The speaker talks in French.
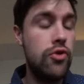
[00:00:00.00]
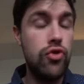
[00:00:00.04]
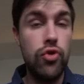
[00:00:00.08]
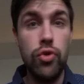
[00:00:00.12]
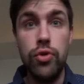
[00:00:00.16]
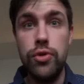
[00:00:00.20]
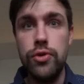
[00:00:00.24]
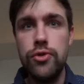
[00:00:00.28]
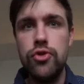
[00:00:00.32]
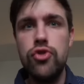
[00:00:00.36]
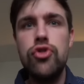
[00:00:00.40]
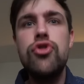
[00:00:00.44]

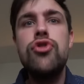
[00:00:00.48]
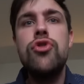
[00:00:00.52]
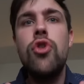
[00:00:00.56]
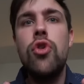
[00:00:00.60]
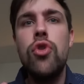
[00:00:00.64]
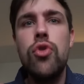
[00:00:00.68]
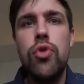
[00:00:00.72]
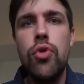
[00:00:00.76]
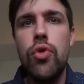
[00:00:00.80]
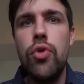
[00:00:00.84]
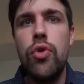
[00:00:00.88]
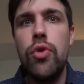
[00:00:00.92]
Je,
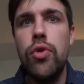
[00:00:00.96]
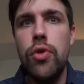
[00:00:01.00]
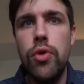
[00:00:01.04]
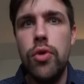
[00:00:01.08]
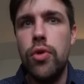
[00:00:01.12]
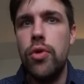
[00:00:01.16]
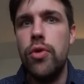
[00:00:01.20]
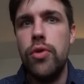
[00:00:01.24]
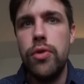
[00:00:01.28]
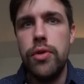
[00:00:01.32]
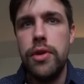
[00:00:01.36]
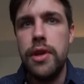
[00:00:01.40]
sens qu'il
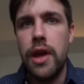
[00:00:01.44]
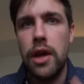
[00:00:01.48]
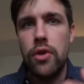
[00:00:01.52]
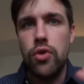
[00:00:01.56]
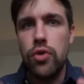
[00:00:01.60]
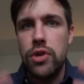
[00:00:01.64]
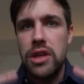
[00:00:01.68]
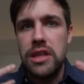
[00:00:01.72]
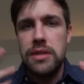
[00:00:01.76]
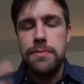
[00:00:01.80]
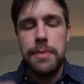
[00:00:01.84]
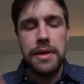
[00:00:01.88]
il euh, y a un
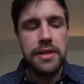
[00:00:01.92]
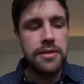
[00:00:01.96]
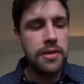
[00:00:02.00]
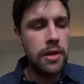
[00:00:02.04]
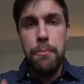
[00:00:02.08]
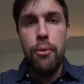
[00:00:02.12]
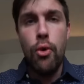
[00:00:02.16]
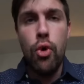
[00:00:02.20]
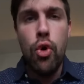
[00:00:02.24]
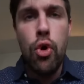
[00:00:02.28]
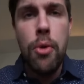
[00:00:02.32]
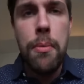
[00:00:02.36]
truc qui se passe.
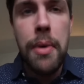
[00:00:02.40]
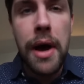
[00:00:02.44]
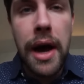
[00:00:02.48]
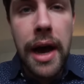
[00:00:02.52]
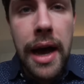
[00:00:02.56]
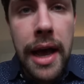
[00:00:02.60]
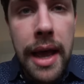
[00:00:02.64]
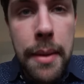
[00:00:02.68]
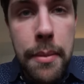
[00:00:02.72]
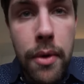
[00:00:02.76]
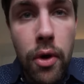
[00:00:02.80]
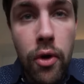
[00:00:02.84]
Pour le
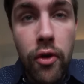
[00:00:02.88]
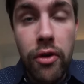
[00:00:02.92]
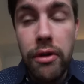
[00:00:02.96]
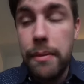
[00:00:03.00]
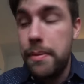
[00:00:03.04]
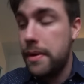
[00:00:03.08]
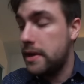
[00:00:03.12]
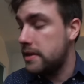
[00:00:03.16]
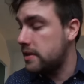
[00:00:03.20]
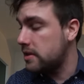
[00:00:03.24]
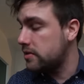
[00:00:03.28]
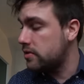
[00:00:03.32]
barème, on va
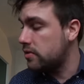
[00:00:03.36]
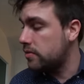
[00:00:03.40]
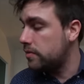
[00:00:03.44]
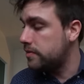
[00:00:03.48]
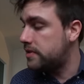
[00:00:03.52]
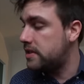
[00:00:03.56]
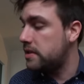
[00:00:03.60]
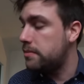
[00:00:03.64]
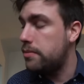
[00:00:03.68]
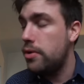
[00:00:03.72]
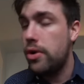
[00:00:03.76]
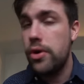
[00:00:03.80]
partir sur un
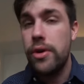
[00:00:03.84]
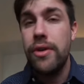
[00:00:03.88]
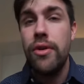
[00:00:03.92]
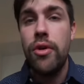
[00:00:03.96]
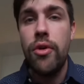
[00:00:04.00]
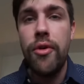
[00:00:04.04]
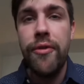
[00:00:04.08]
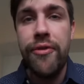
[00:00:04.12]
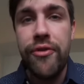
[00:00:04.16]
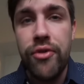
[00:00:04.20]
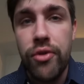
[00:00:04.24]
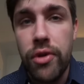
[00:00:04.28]
petit burger
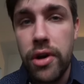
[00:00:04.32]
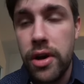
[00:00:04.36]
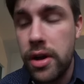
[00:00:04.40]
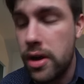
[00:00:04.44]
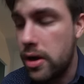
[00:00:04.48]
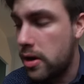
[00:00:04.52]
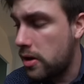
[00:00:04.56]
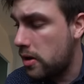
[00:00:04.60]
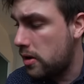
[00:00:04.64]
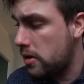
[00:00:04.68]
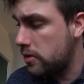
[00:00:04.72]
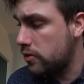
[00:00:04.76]
au foie
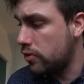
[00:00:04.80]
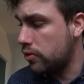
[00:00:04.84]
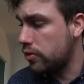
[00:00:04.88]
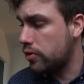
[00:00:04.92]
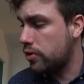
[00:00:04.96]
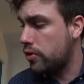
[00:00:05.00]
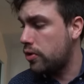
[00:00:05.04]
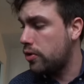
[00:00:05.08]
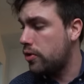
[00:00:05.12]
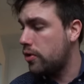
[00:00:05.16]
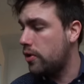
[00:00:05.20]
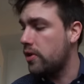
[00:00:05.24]
gras.
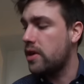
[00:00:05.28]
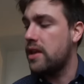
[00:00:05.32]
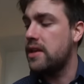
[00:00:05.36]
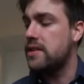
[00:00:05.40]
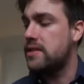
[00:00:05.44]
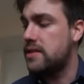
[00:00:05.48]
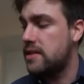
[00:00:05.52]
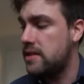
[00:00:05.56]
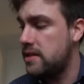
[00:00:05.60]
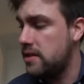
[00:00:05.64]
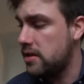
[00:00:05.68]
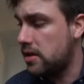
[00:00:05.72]
Donc, dedans,
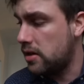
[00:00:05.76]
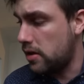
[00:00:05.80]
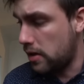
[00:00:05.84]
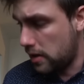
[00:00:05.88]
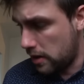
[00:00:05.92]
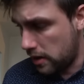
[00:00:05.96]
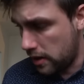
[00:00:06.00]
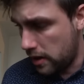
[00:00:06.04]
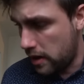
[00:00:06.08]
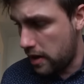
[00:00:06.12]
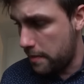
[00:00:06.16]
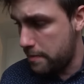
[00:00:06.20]
qu'est-ce qu'il y a
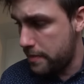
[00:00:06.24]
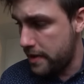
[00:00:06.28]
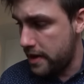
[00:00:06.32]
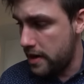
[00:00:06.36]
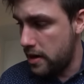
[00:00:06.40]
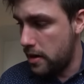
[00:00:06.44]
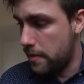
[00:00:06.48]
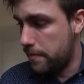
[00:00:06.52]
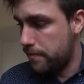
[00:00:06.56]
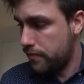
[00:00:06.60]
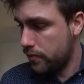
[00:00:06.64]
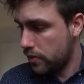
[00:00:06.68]

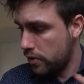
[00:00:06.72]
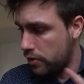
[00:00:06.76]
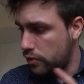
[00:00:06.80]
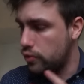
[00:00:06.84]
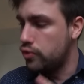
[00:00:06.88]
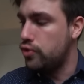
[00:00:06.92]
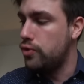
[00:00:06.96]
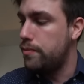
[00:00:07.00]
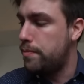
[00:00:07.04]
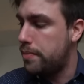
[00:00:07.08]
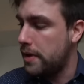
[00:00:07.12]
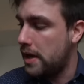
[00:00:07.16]
Rappel
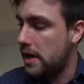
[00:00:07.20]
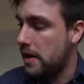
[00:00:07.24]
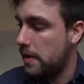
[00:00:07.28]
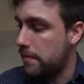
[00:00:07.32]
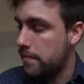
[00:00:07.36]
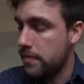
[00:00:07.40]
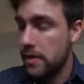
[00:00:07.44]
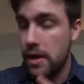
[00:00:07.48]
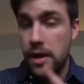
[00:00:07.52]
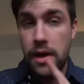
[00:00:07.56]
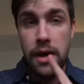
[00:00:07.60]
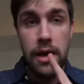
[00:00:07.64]
du
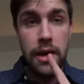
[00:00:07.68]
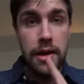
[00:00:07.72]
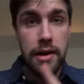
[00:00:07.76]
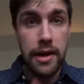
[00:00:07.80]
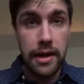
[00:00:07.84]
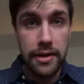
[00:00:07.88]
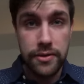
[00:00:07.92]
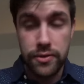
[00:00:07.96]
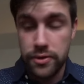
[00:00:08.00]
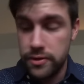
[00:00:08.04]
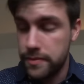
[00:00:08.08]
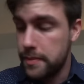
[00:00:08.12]
pain, de
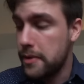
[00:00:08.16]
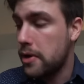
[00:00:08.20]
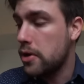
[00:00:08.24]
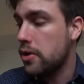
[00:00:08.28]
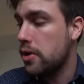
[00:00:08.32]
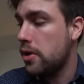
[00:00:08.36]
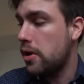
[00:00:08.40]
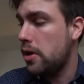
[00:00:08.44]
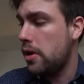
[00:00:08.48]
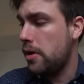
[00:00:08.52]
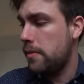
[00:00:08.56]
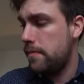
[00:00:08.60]
la sauce
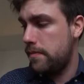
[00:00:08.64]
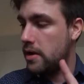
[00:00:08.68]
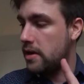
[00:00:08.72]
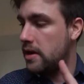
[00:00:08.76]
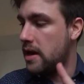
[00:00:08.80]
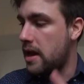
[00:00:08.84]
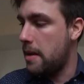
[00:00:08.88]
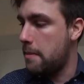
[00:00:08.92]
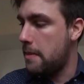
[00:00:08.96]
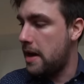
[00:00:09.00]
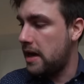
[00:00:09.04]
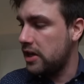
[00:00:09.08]
burger,
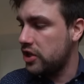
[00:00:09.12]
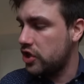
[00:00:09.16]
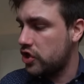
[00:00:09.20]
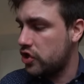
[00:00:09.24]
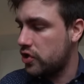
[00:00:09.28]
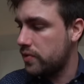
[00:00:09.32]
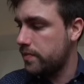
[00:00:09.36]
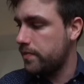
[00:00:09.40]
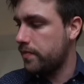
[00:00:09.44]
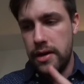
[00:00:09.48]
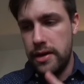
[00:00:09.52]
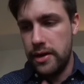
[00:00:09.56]
de la
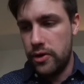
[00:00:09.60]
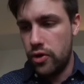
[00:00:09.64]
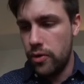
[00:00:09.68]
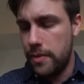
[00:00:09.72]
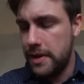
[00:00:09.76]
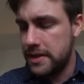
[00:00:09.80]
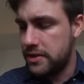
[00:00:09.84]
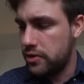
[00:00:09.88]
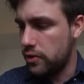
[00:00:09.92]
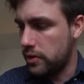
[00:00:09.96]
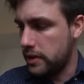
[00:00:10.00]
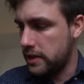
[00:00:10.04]
mâche des
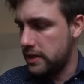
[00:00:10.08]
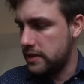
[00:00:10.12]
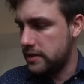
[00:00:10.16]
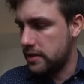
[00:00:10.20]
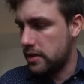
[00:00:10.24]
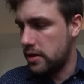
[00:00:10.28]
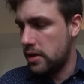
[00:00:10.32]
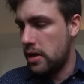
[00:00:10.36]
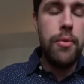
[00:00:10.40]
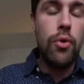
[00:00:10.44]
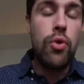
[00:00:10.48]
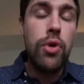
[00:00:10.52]
tomates
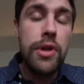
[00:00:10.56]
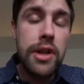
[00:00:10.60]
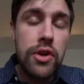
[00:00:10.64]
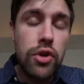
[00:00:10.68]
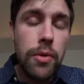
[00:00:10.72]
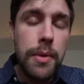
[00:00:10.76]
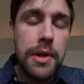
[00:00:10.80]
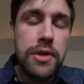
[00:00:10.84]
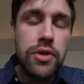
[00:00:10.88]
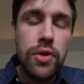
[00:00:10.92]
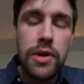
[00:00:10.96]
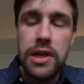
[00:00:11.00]
cerises. Pourquoi des
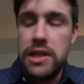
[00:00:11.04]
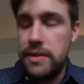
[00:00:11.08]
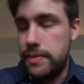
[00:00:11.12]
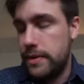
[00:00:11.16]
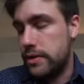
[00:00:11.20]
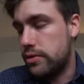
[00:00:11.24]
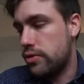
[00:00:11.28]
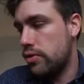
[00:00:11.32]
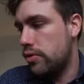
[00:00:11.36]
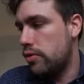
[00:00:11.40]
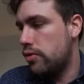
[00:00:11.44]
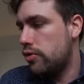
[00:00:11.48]
tomates cerises
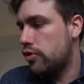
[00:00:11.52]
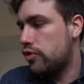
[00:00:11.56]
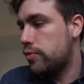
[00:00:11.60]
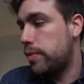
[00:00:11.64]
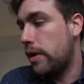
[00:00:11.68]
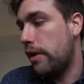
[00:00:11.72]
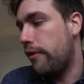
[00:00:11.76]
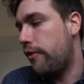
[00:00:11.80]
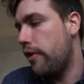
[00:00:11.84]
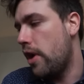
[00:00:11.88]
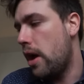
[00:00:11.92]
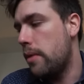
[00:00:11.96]
Parce que je
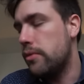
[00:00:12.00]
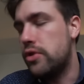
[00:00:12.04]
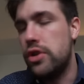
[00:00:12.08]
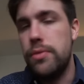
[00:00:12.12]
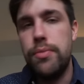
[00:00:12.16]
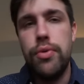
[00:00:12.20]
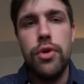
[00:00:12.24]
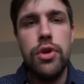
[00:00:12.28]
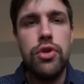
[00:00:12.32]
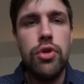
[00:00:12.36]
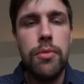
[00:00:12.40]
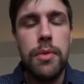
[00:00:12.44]
préfère un petit
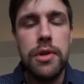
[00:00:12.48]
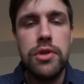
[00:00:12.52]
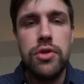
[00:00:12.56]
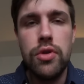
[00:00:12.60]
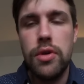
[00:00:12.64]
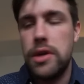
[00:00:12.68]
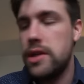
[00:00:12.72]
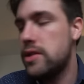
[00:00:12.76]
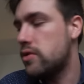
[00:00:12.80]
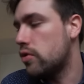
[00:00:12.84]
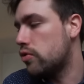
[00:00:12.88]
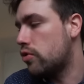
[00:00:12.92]
peu les tomates
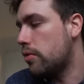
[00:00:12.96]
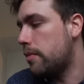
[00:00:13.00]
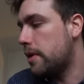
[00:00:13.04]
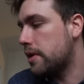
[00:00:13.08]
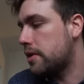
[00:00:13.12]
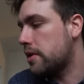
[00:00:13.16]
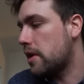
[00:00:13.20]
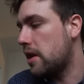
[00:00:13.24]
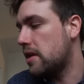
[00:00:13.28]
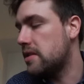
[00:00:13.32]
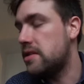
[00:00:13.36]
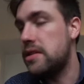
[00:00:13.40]
cerises aux
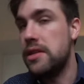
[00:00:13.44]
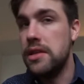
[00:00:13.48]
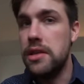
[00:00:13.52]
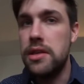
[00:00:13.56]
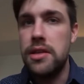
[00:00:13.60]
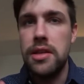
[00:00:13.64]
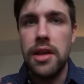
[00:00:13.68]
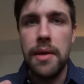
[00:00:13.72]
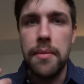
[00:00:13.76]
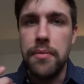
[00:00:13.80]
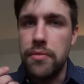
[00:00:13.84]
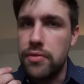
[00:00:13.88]
tomates
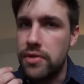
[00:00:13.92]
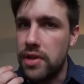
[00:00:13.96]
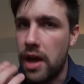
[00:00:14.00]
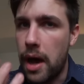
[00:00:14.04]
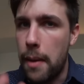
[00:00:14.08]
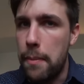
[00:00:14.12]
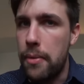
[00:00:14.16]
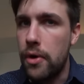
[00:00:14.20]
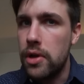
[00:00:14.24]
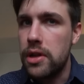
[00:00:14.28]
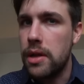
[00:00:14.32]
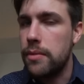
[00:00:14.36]
classiques. Ça,
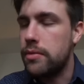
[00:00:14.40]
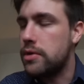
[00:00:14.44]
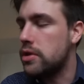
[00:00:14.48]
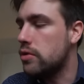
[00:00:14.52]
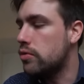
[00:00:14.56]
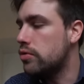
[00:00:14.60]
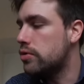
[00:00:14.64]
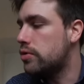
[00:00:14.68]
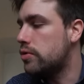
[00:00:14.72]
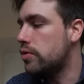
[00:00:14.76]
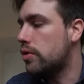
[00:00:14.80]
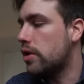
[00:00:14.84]
rapporte un petit
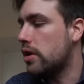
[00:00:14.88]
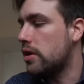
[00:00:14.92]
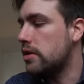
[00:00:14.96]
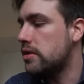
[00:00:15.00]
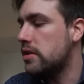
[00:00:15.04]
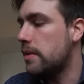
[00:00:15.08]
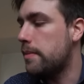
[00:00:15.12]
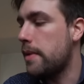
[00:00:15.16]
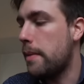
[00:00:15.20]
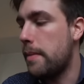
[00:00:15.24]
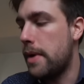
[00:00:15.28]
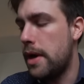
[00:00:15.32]
goût sucré,
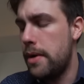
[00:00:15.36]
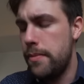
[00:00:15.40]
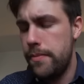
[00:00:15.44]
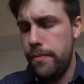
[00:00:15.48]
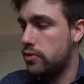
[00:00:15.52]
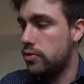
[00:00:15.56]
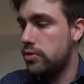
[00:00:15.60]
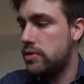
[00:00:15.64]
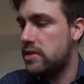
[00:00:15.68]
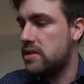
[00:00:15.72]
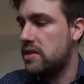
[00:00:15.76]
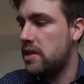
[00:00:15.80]
c'est pas mal.
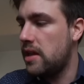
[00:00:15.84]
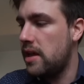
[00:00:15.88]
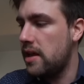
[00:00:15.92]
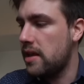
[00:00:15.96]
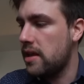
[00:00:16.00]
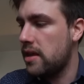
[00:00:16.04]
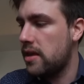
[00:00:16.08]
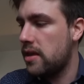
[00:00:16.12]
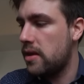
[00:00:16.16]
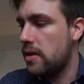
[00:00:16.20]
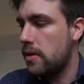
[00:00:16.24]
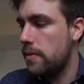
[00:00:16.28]
Du
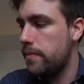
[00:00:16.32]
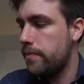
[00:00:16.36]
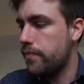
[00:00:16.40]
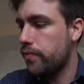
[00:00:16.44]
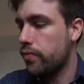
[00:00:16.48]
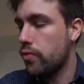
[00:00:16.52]
steak.